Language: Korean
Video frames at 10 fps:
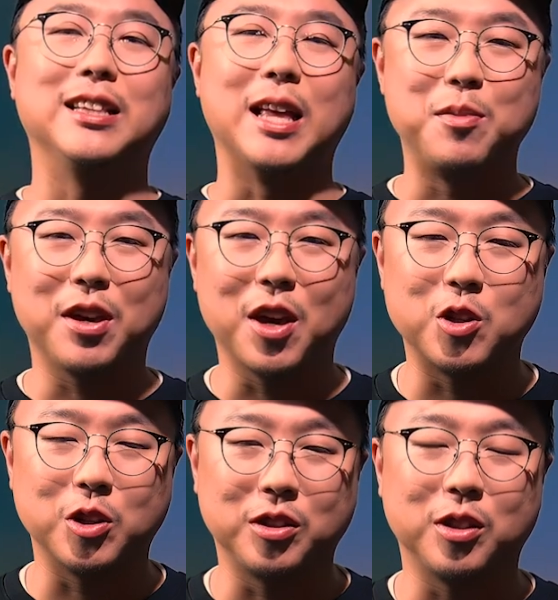
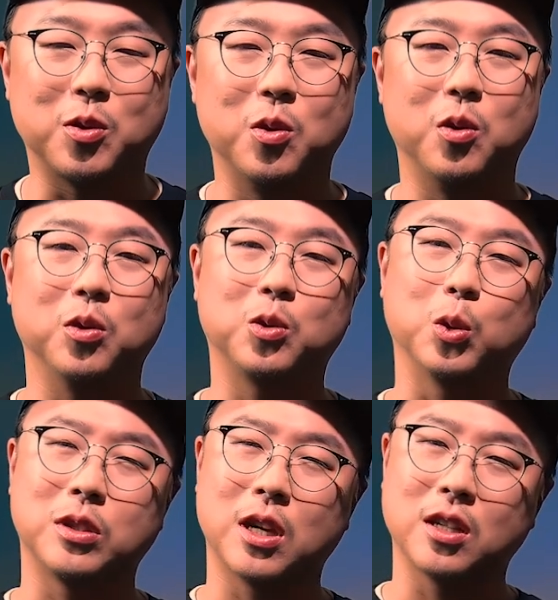내비게이션을 틀고
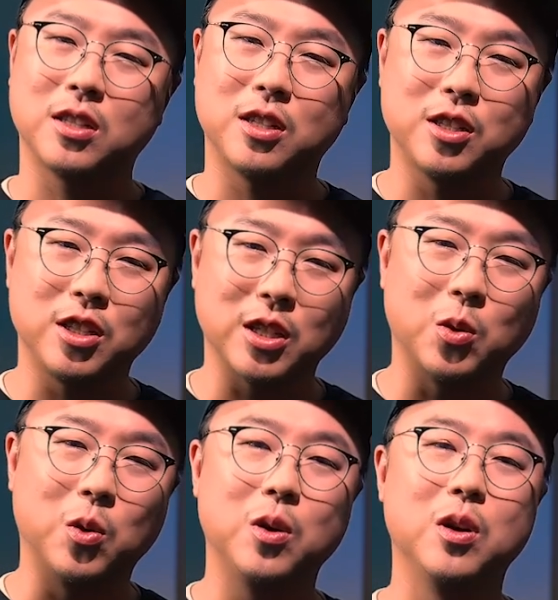도착지를
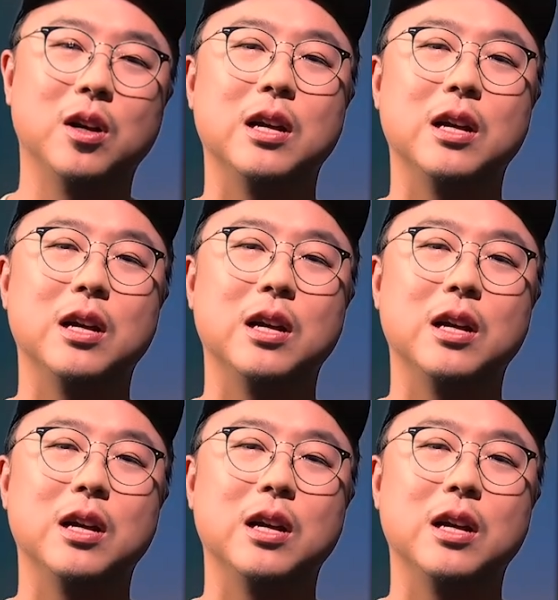찍고